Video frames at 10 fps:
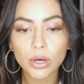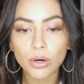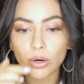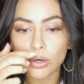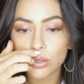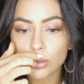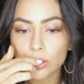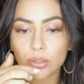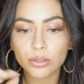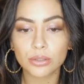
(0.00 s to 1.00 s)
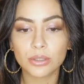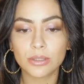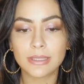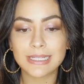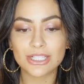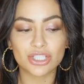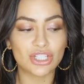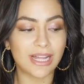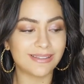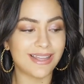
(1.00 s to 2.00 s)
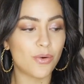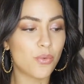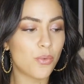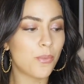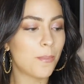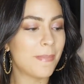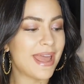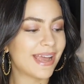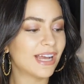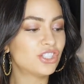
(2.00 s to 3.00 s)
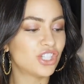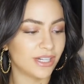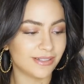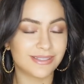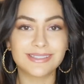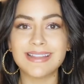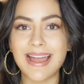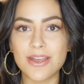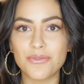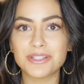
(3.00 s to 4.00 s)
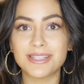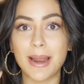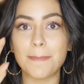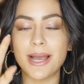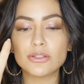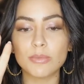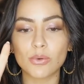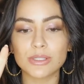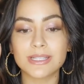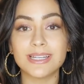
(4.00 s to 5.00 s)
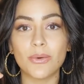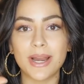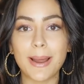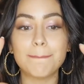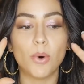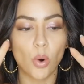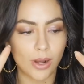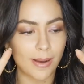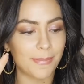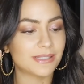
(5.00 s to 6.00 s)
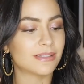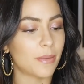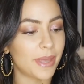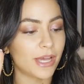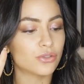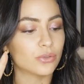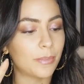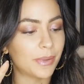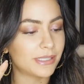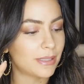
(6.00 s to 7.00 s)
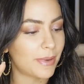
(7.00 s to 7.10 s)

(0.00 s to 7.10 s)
Ó, já deu um mega chance. Daí eu vou ensinar mais uma coisa que não é na boca, mas que também ajuda a parecer